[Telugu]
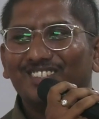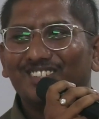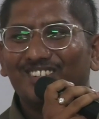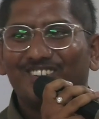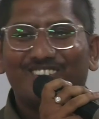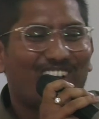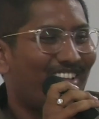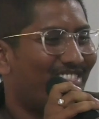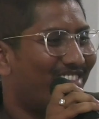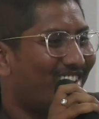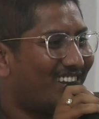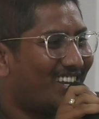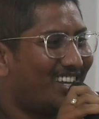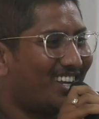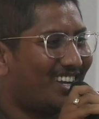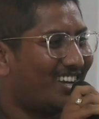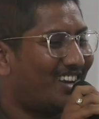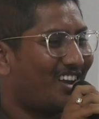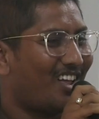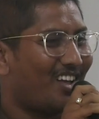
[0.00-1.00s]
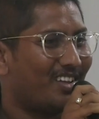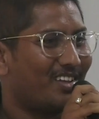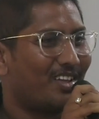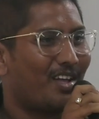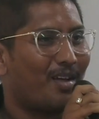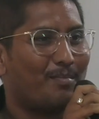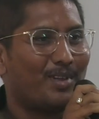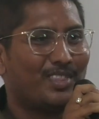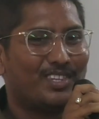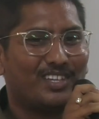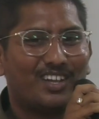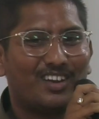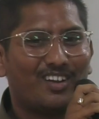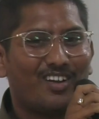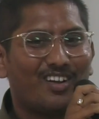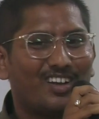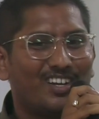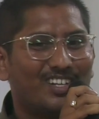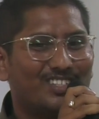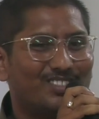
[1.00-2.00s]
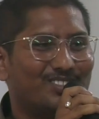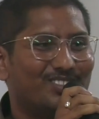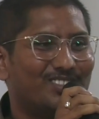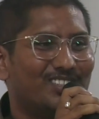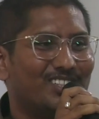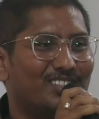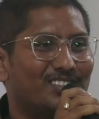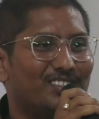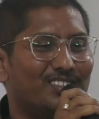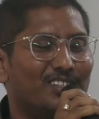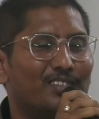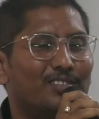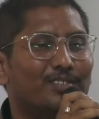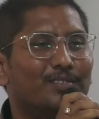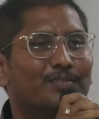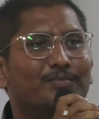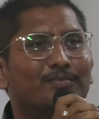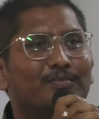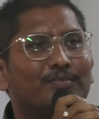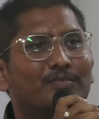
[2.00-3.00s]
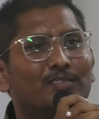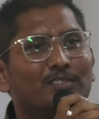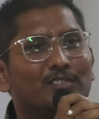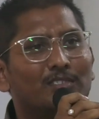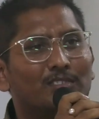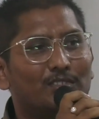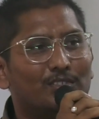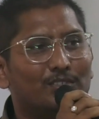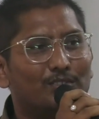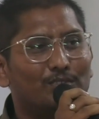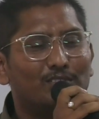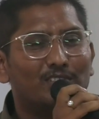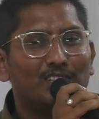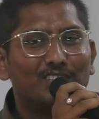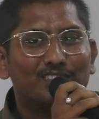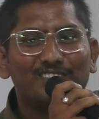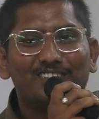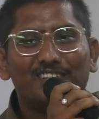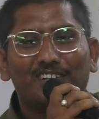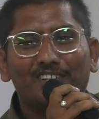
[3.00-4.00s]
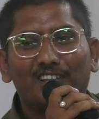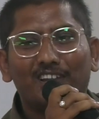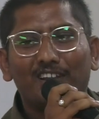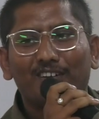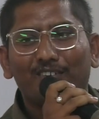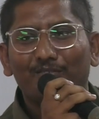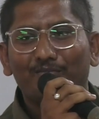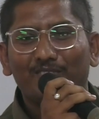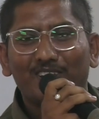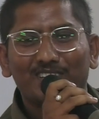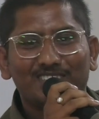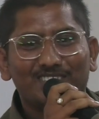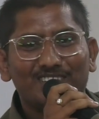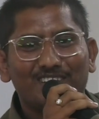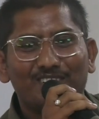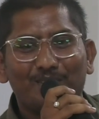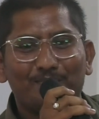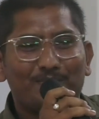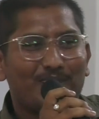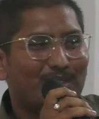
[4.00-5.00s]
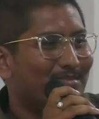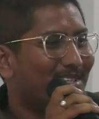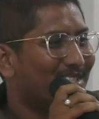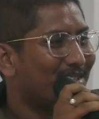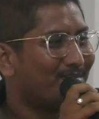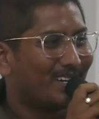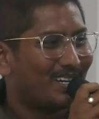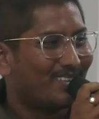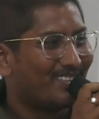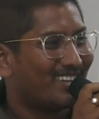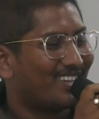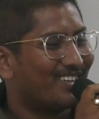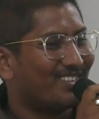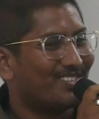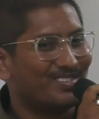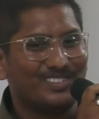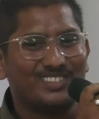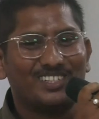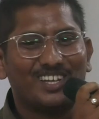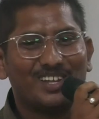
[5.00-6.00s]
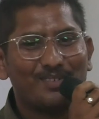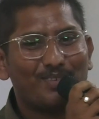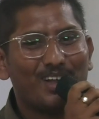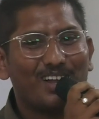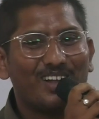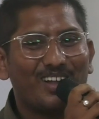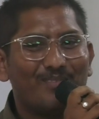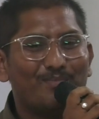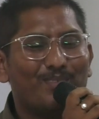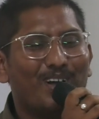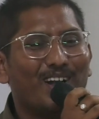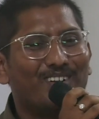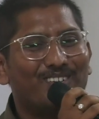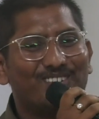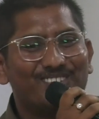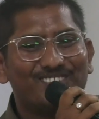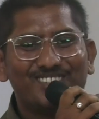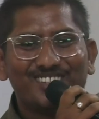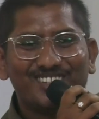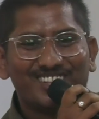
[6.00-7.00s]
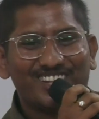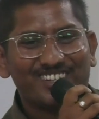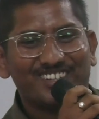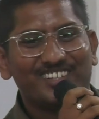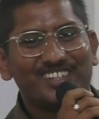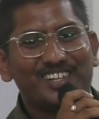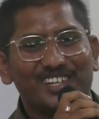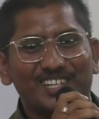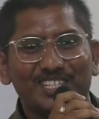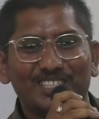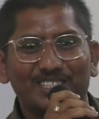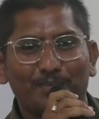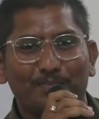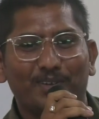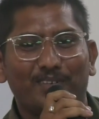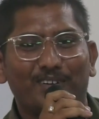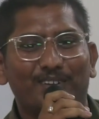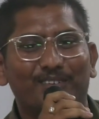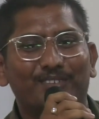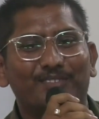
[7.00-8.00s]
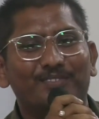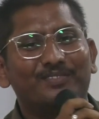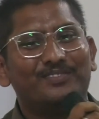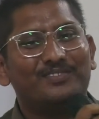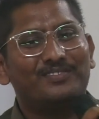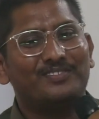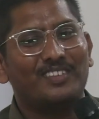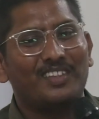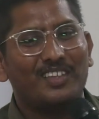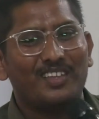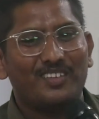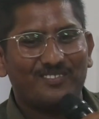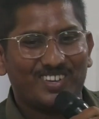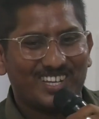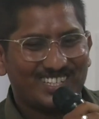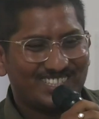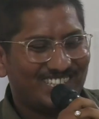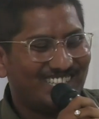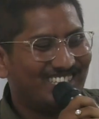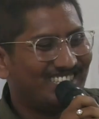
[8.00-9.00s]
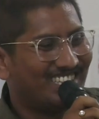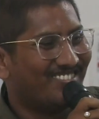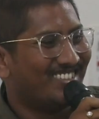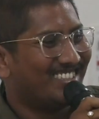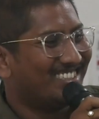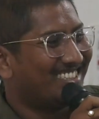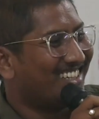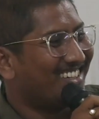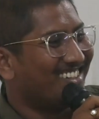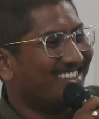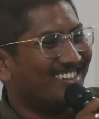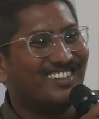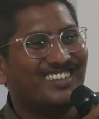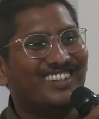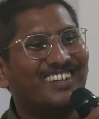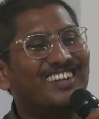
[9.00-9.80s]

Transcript: సో అందుకని నేను లా అంబేద్కర్ లా కాలేజ్ చూజ్ చేసుకున్నాను సో చూస్ చేసుకున్న తర్వాత నాకు ఫస్ట్ ఇయర్లో పద్మజ మేడం గారు తను బాగా బాగా గుర్తు ఇంగ్లీష్ చెప్పేవారు ఫస్ట్ సెమిస్టర్లో